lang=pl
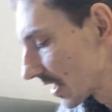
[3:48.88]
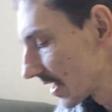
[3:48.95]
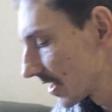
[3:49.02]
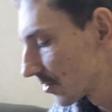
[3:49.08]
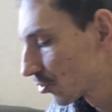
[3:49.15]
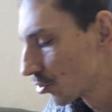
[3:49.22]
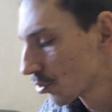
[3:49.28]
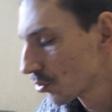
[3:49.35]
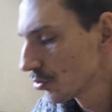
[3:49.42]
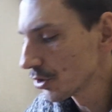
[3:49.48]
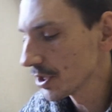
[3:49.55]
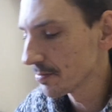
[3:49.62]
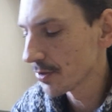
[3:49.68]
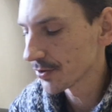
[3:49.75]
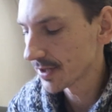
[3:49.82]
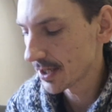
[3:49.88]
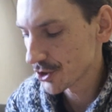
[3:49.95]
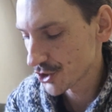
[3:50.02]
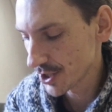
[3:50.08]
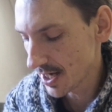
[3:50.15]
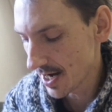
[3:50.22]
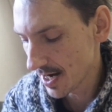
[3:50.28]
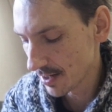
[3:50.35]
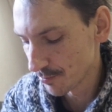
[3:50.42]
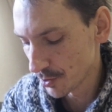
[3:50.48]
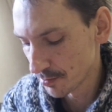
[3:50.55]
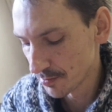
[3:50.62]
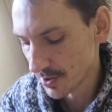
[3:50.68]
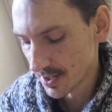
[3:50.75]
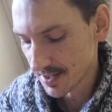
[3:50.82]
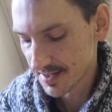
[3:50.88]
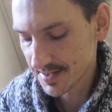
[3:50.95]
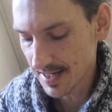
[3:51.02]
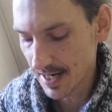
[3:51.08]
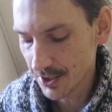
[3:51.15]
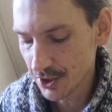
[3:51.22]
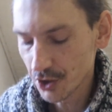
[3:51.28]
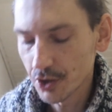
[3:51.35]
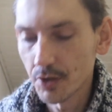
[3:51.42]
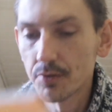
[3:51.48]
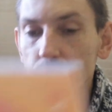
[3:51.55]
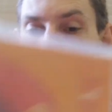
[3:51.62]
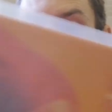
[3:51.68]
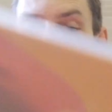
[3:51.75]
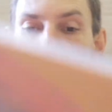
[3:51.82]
e, drugi bodajże album z Anitą